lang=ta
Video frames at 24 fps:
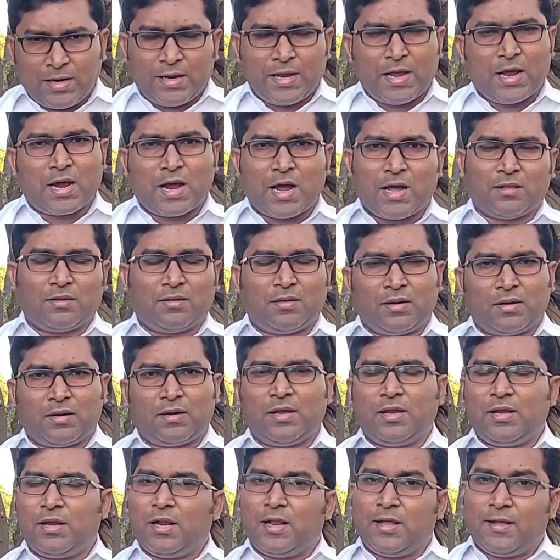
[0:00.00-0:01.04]
நீங்கள்
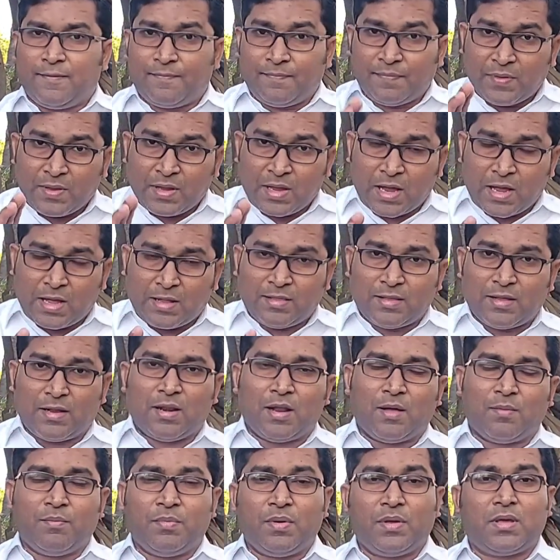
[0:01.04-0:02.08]
காத்திருக்கீங்களே அந்த
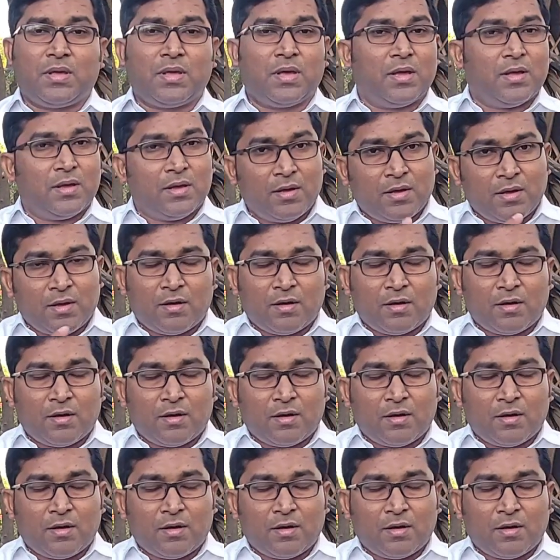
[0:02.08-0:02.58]
நம்பிக்கை